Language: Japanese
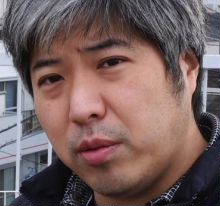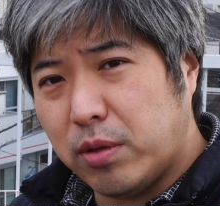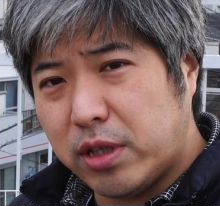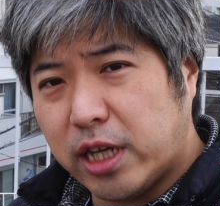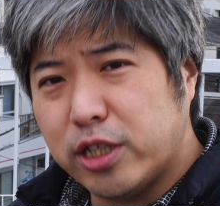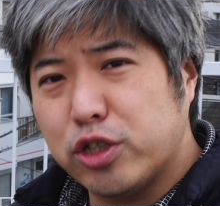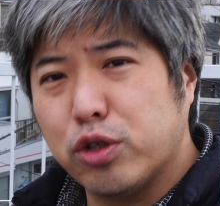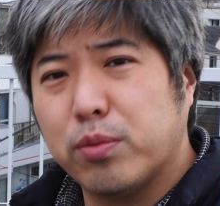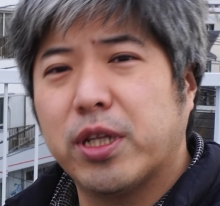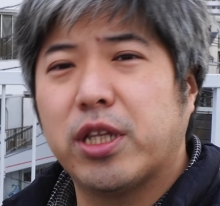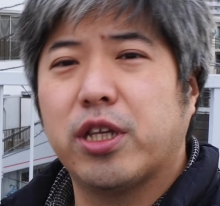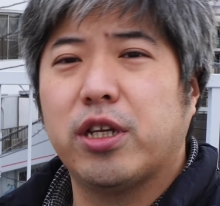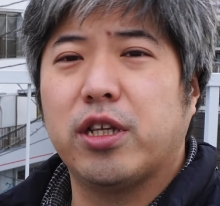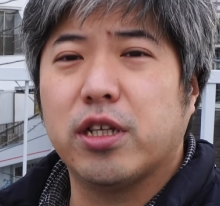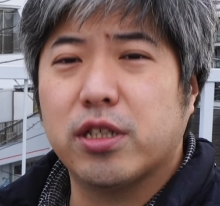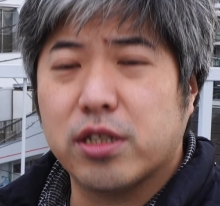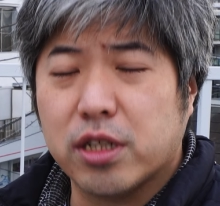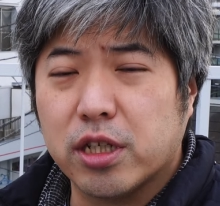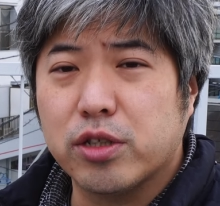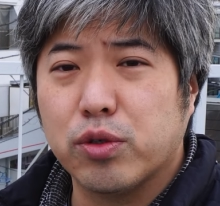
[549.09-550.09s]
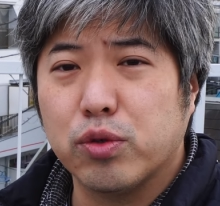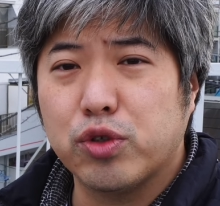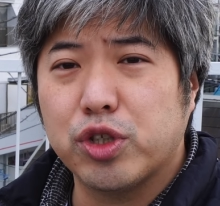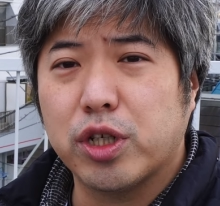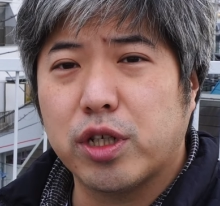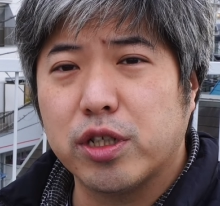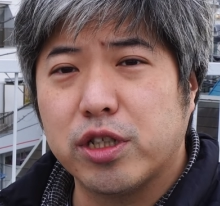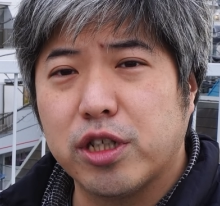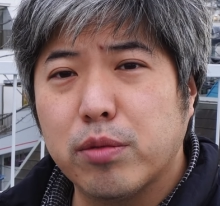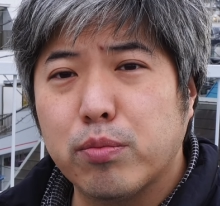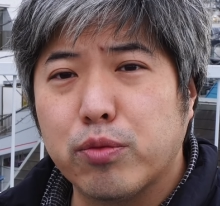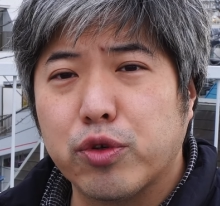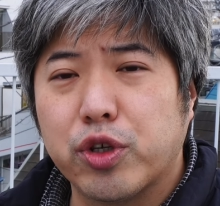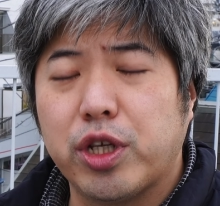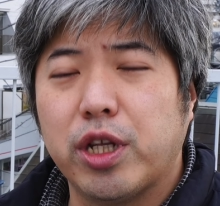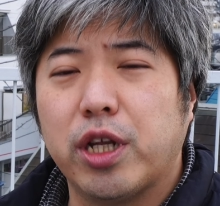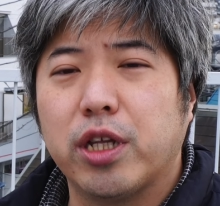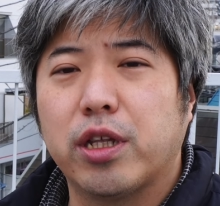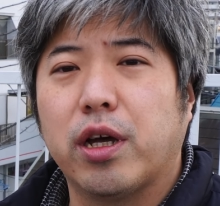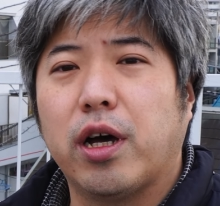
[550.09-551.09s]
内蔵バッテリーですねそちらが全部
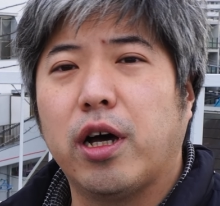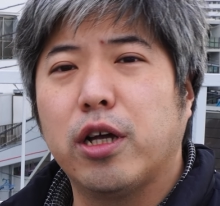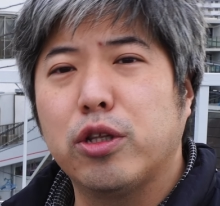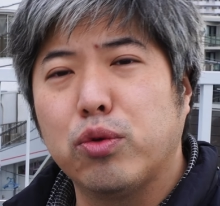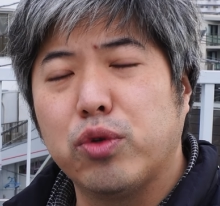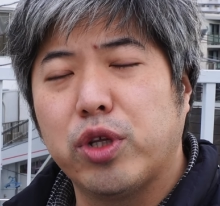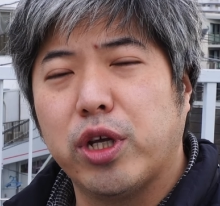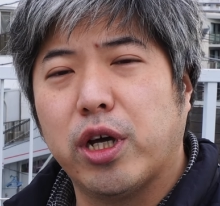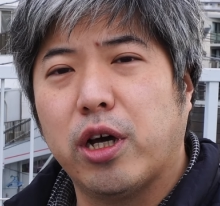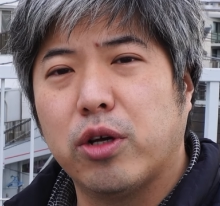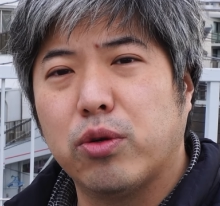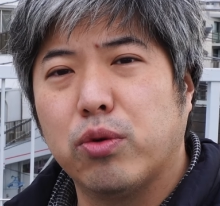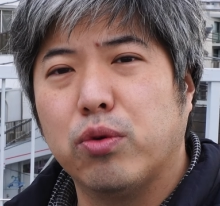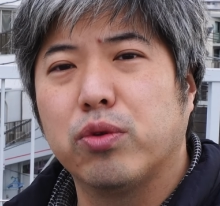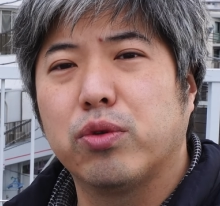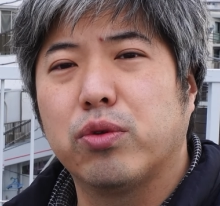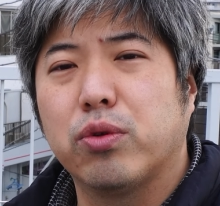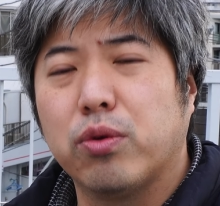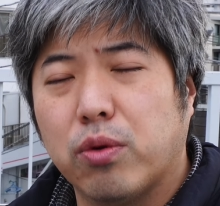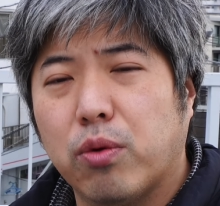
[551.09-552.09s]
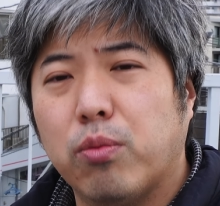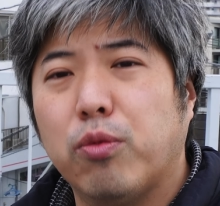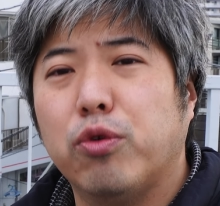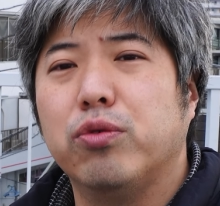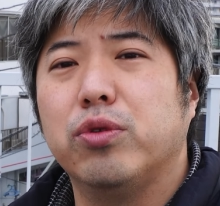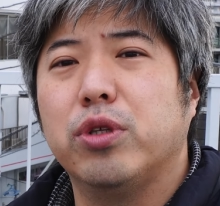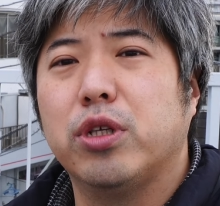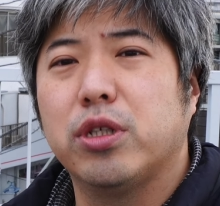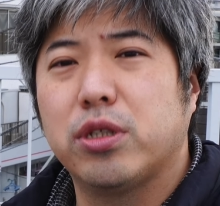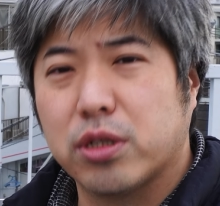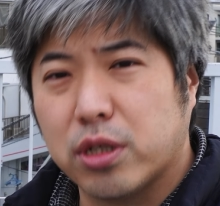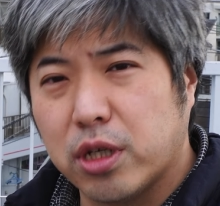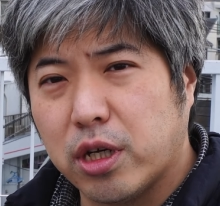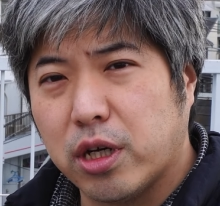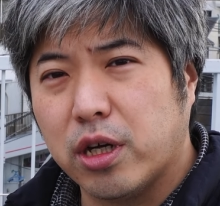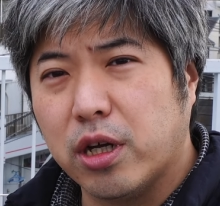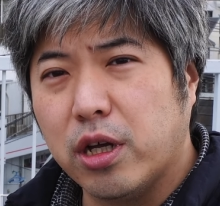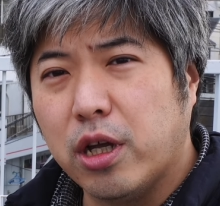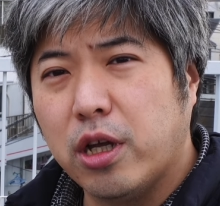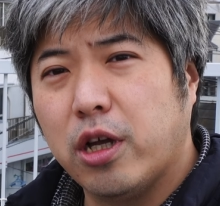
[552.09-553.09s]
切れた後であろうと思うんです
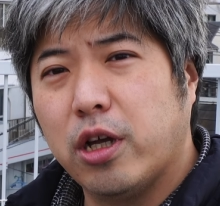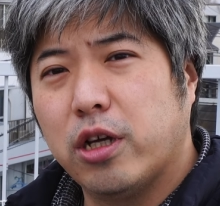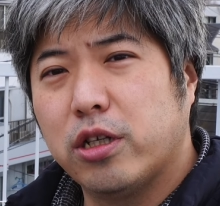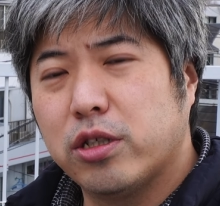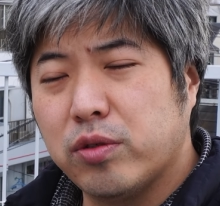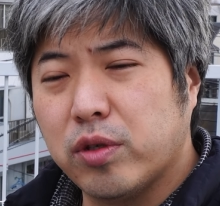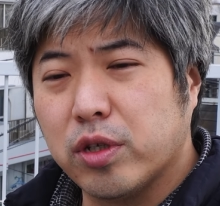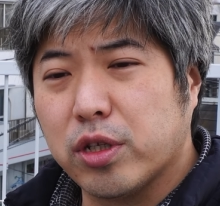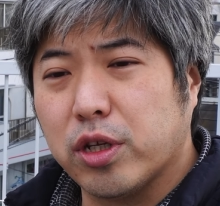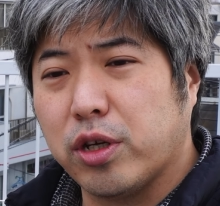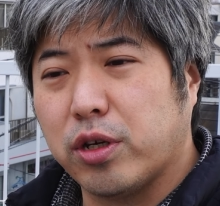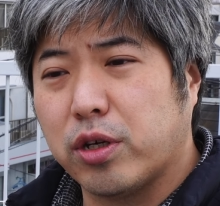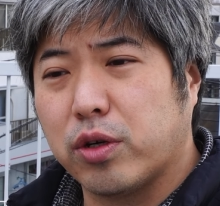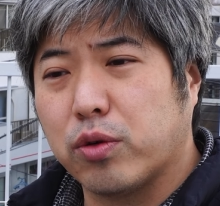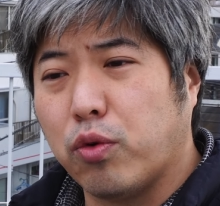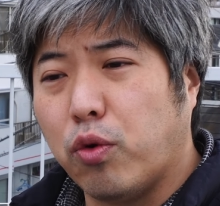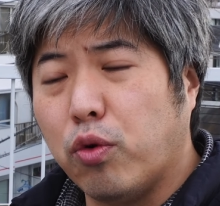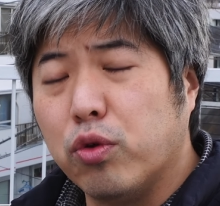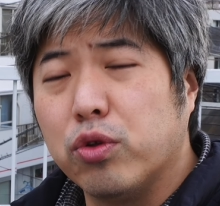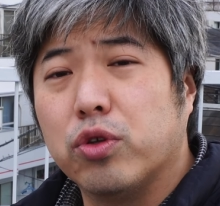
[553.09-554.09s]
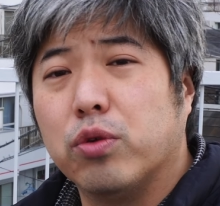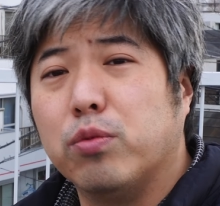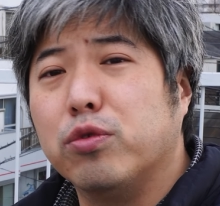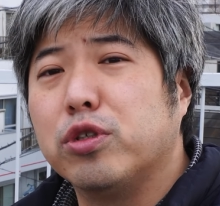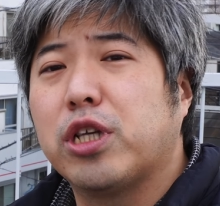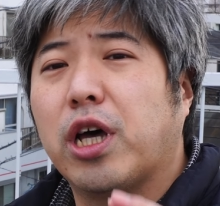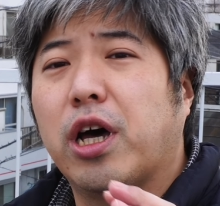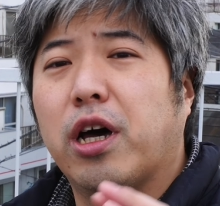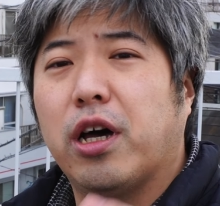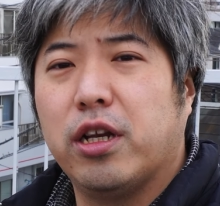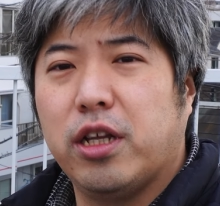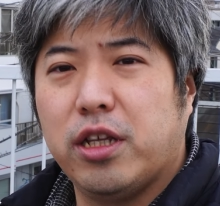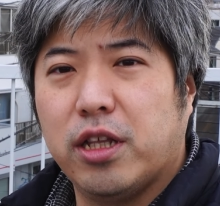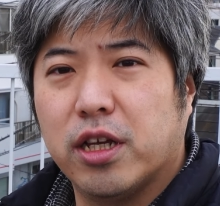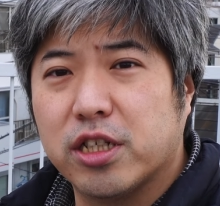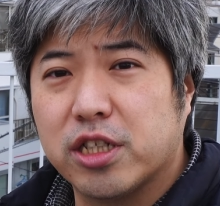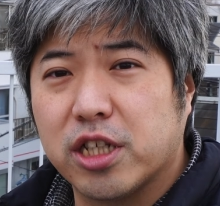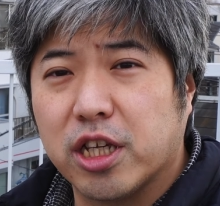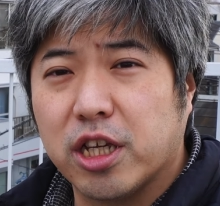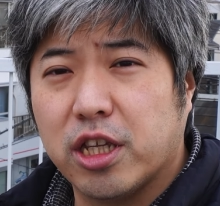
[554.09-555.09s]
がその辺りから温度も下がり
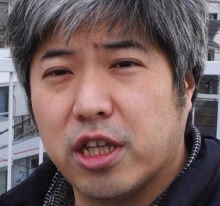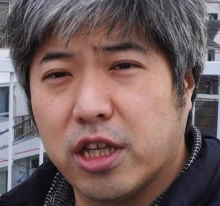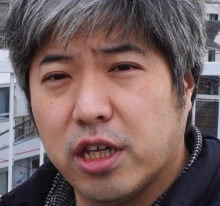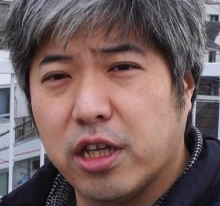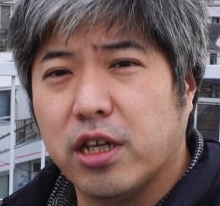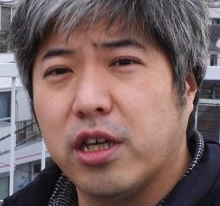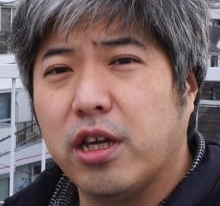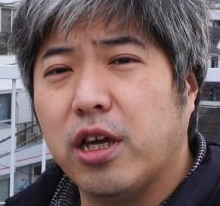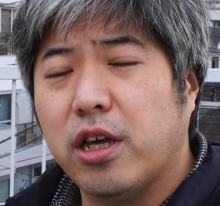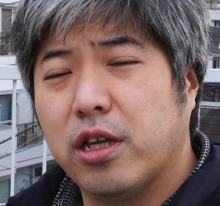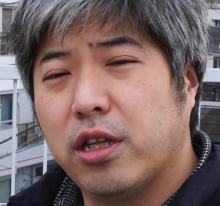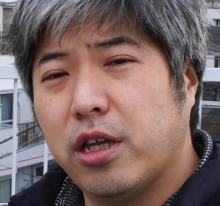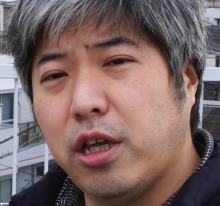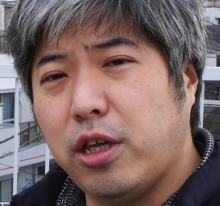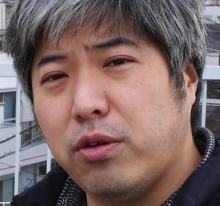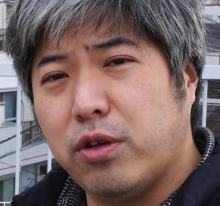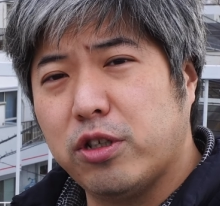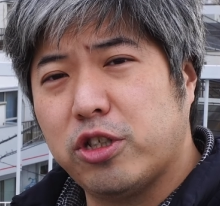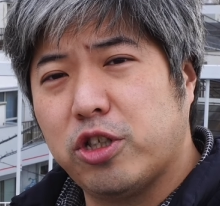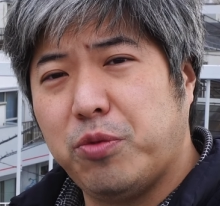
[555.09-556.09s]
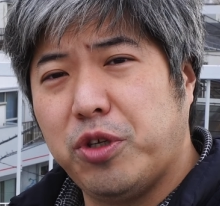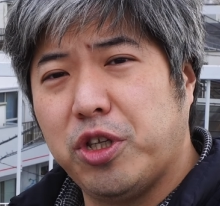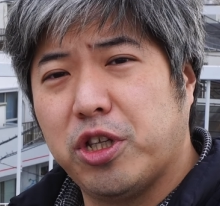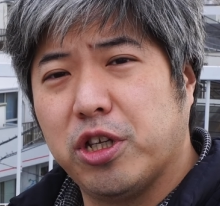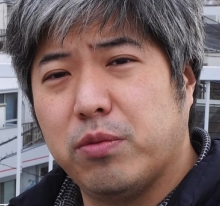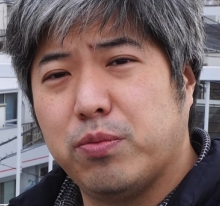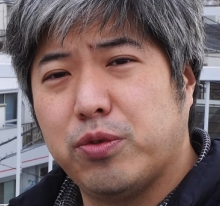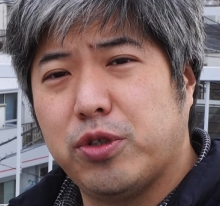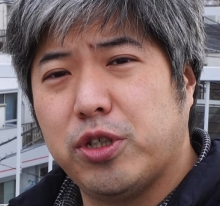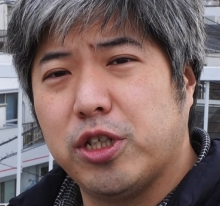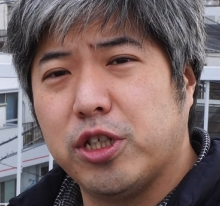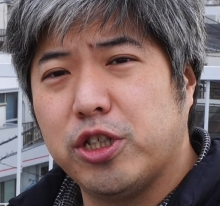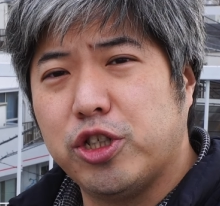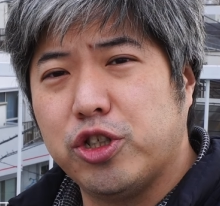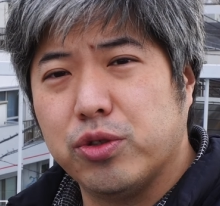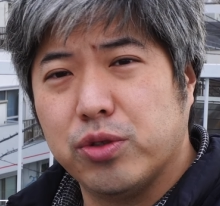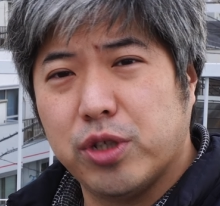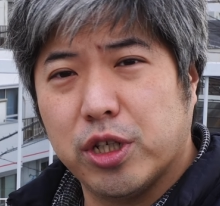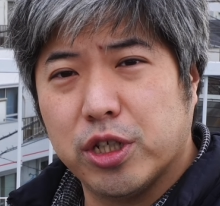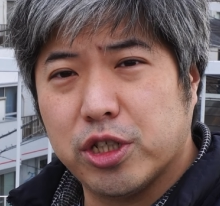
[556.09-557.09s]
だしてきてで USB Type-C で
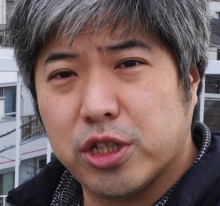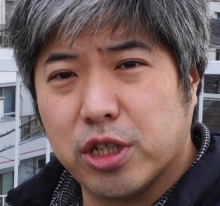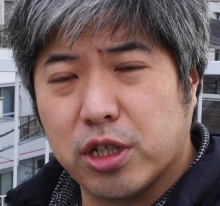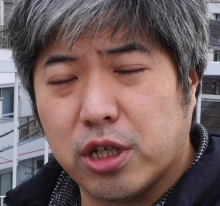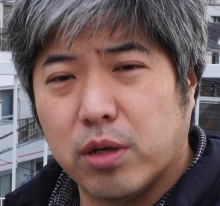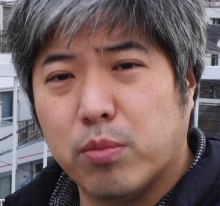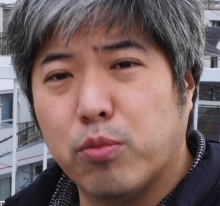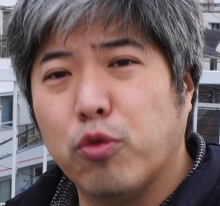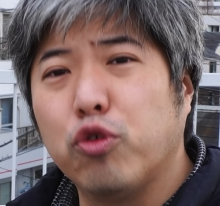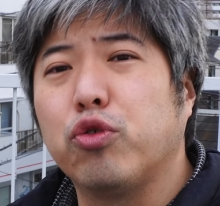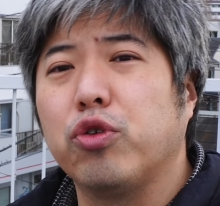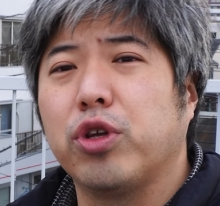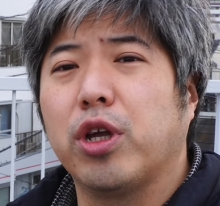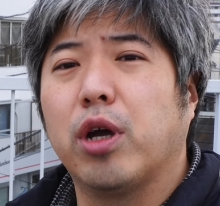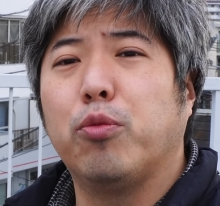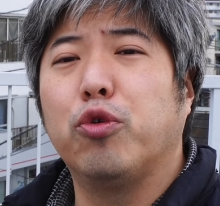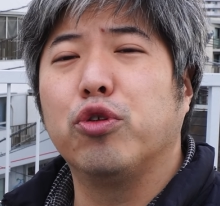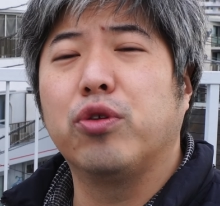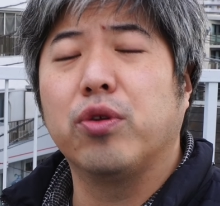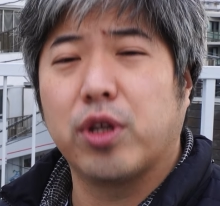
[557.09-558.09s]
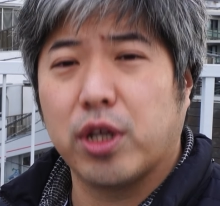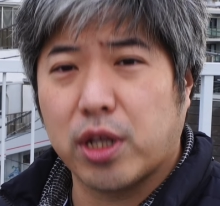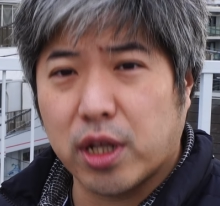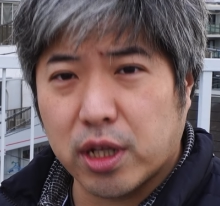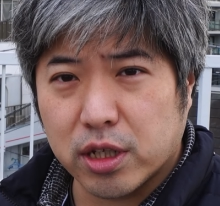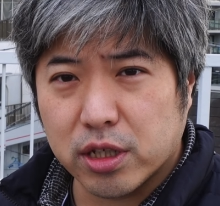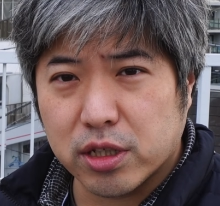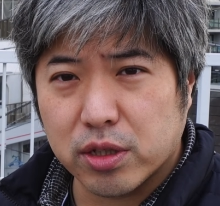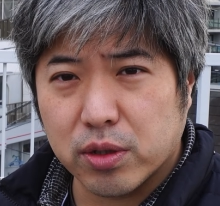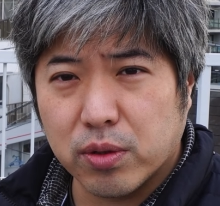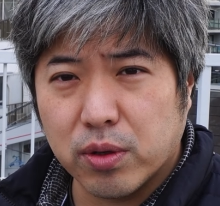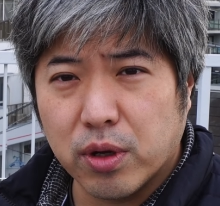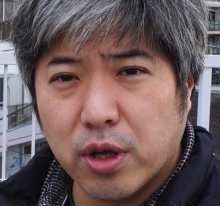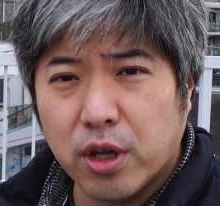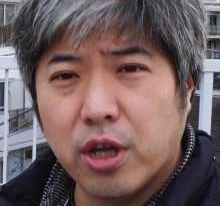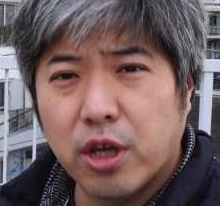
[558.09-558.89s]
充電したら元には戻ってたんですよ、